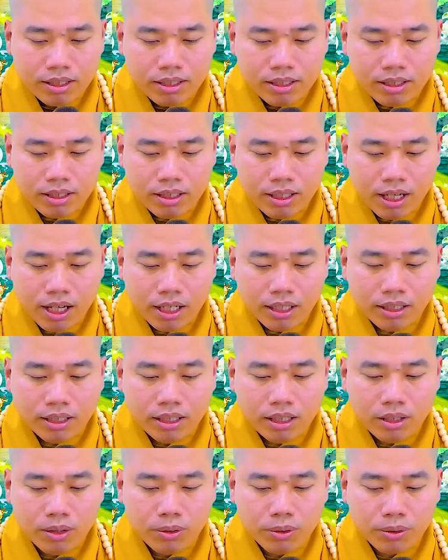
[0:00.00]
hãy
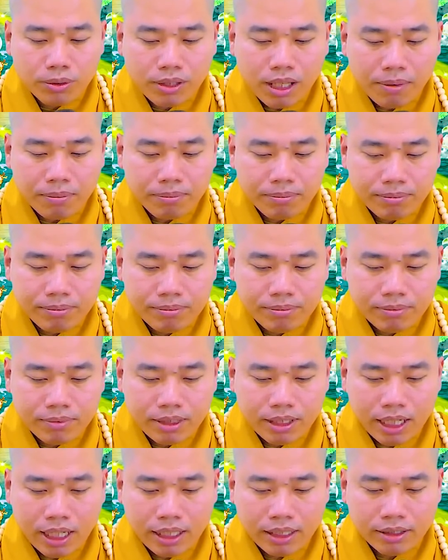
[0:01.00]
lưu tâm
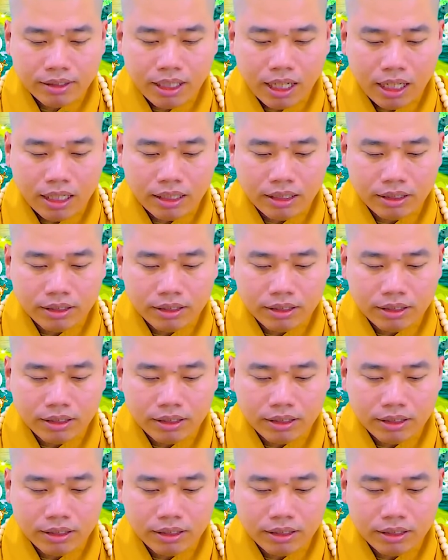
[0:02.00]
cẩn thận